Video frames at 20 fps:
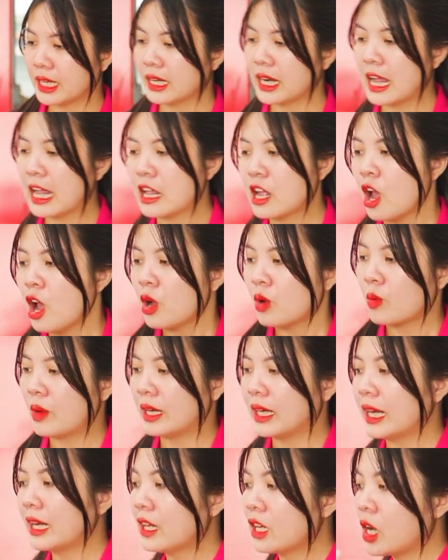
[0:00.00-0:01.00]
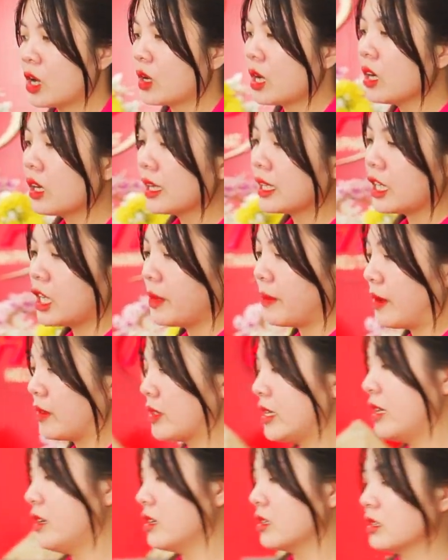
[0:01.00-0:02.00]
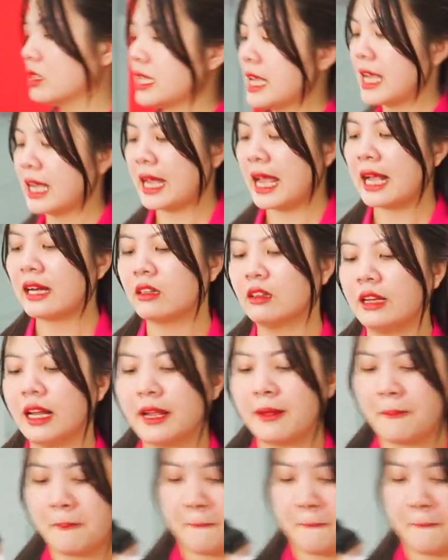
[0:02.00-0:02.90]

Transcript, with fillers: Đây, ngoài ra thì còn rất là nhiều màu xe khác nữa đây.